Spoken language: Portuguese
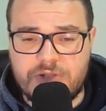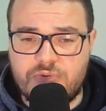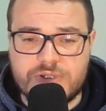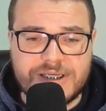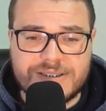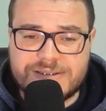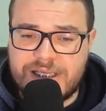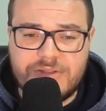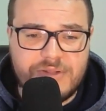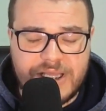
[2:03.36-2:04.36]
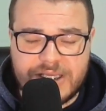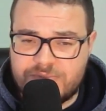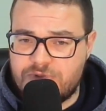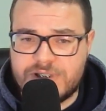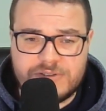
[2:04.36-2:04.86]
hoje a
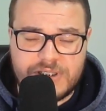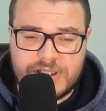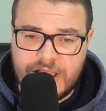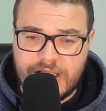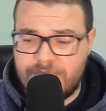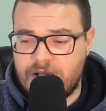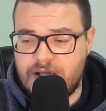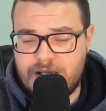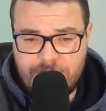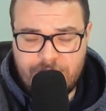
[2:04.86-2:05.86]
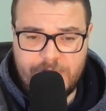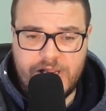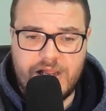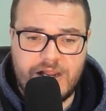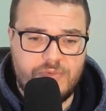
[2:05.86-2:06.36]
110% CDI, vou pegar
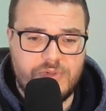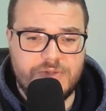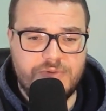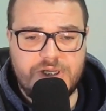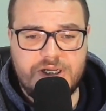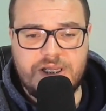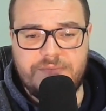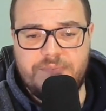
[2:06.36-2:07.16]
a calculadora aqui.